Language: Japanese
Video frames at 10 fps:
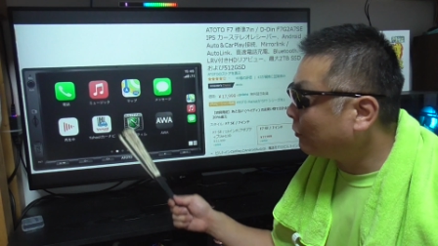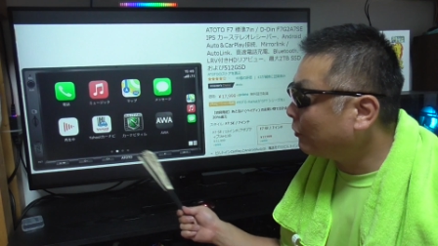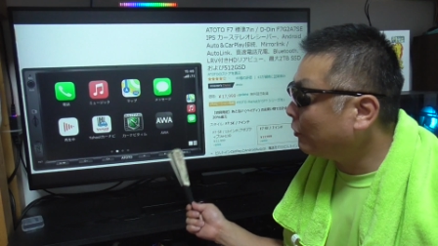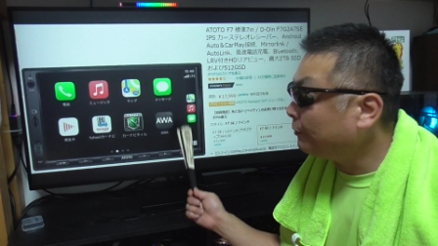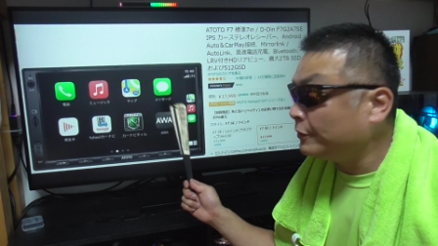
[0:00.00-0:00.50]
と
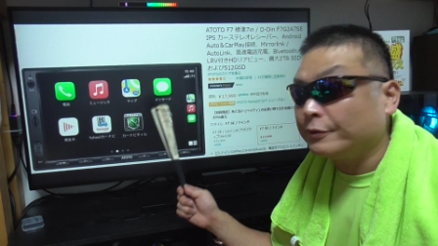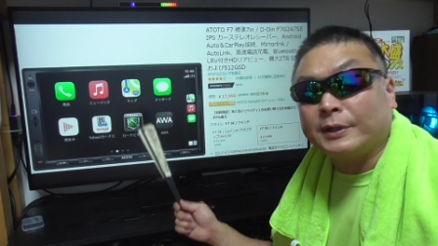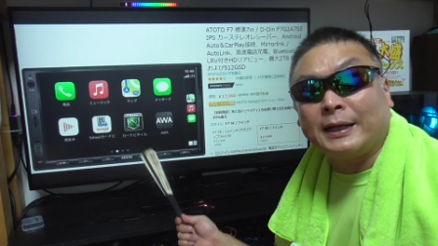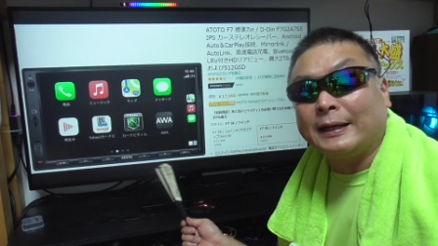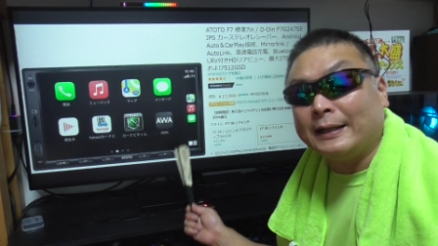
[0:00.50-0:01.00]
ころ見受
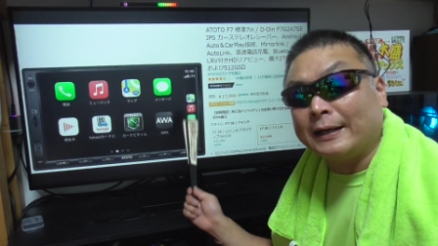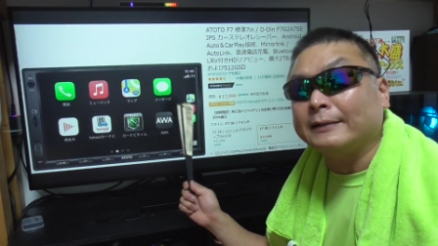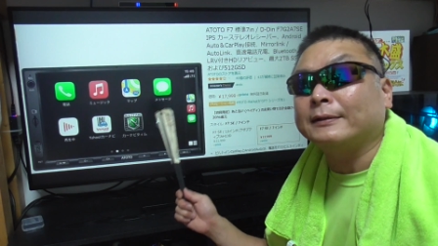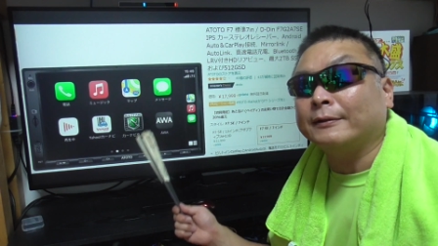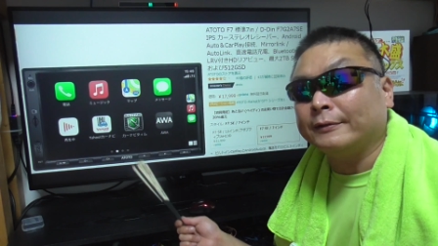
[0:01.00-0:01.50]
けられな
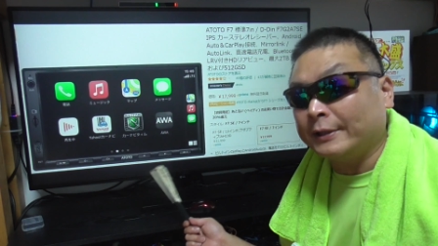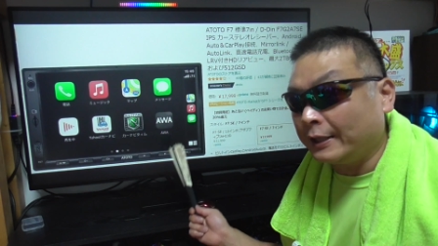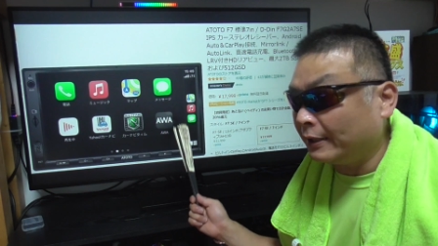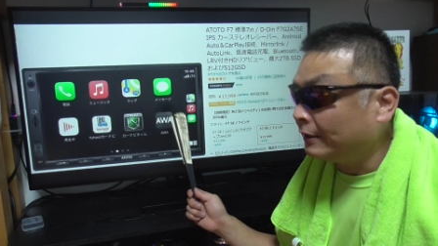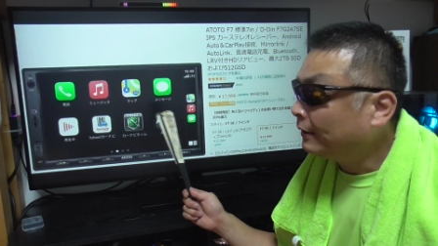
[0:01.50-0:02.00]
かったの
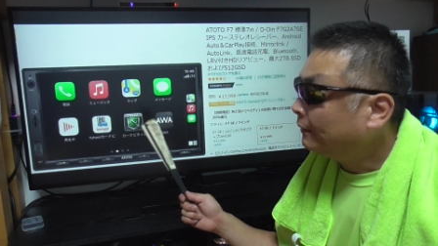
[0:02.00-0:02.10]
で、